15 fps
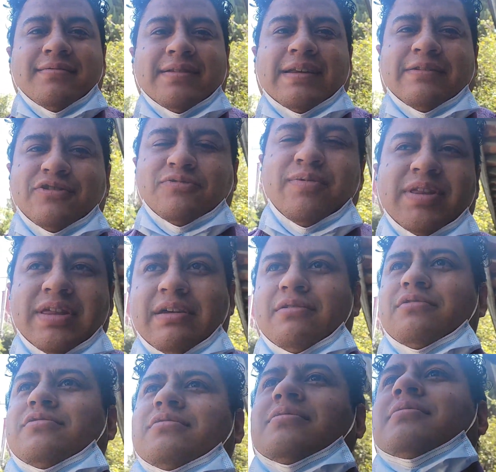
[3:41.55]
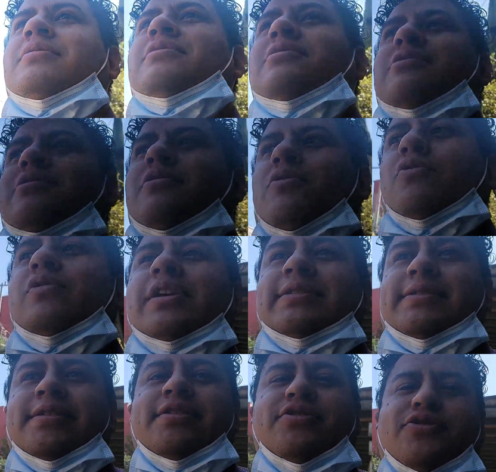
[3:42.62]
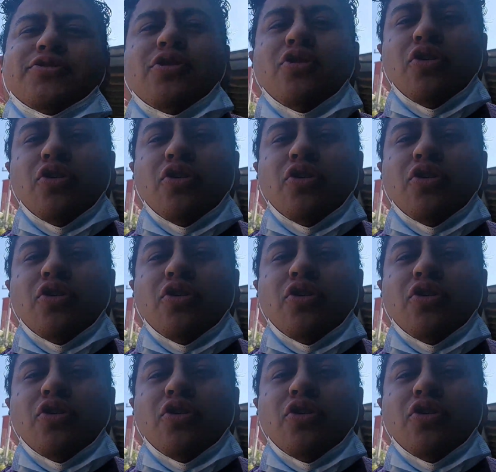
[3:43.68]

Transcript: de los videos con este dichoso